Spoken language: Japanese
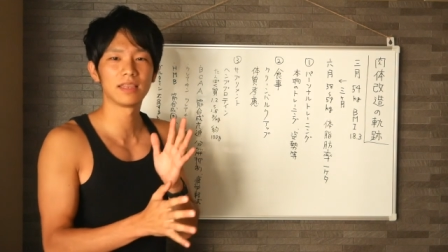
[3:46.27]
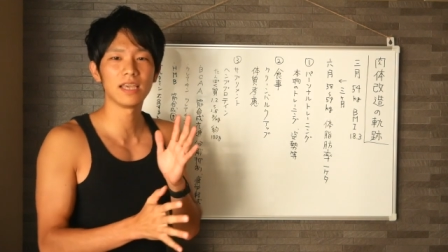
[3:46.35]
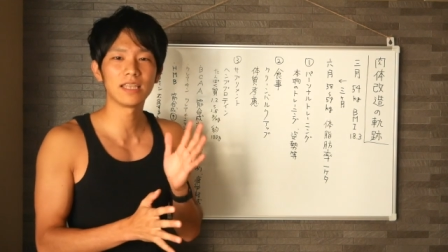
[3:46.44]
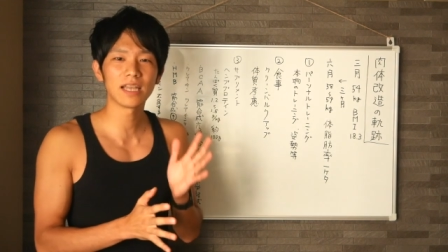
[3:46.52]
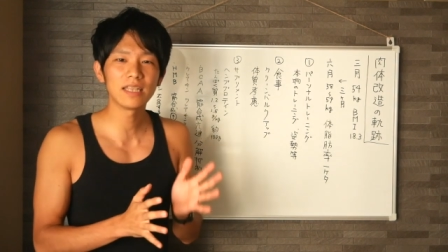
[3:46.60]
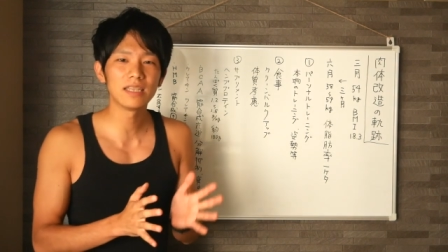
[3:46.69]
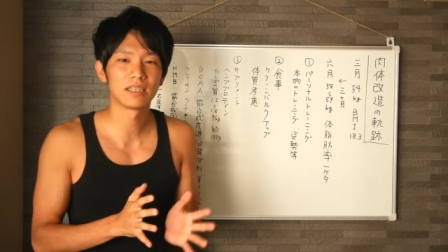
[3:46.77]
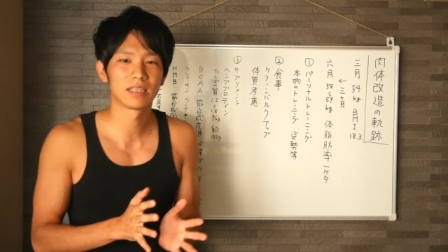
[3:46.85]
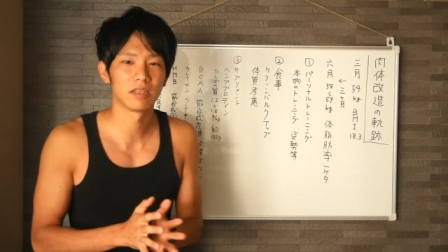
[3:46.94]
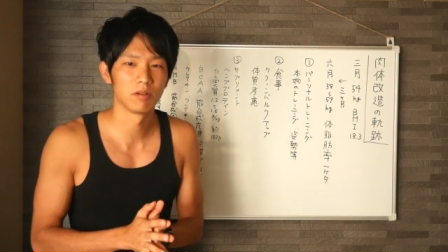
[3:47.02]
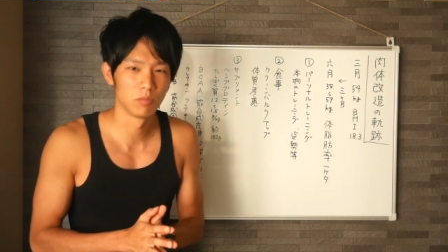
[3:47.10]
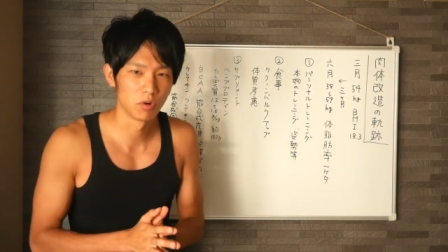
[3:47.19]
ていたんです
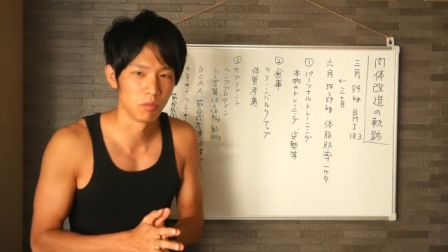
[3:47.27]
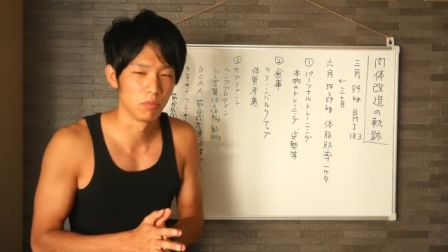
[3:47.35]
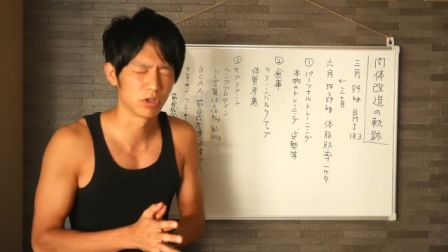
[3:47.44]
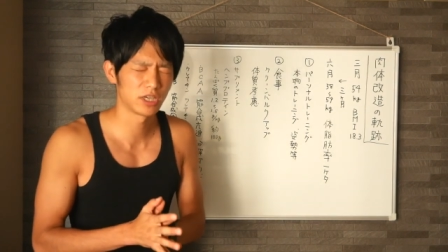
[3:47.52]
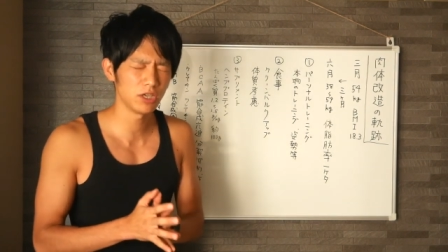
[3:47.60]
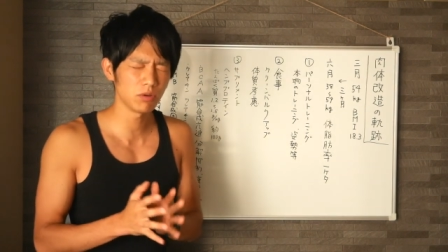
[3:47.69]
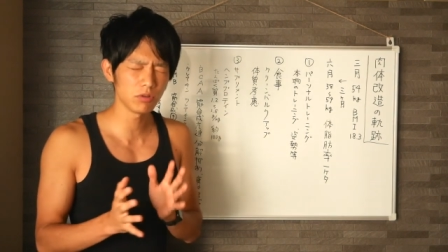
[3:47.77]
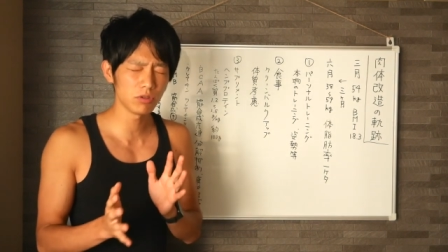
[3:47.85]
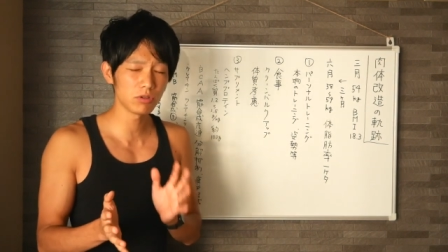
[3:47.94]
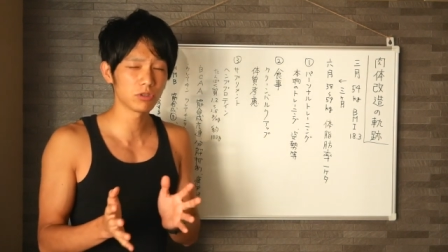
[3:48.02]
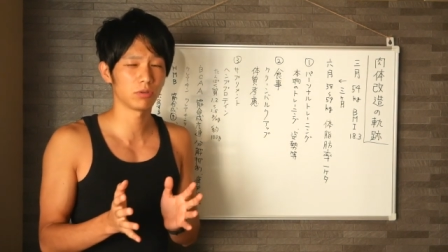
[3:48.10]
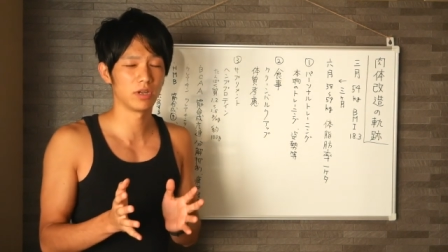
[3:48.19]
けども、もう気を
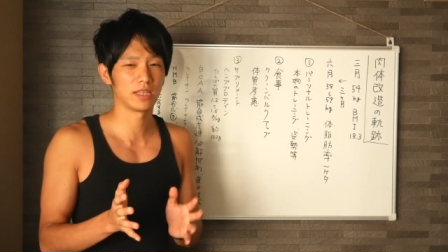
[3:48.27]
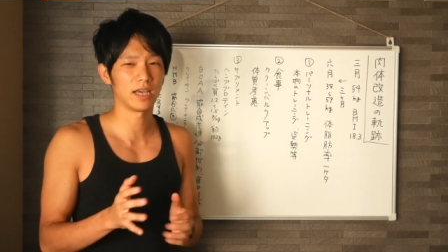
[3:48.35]
抜くとね、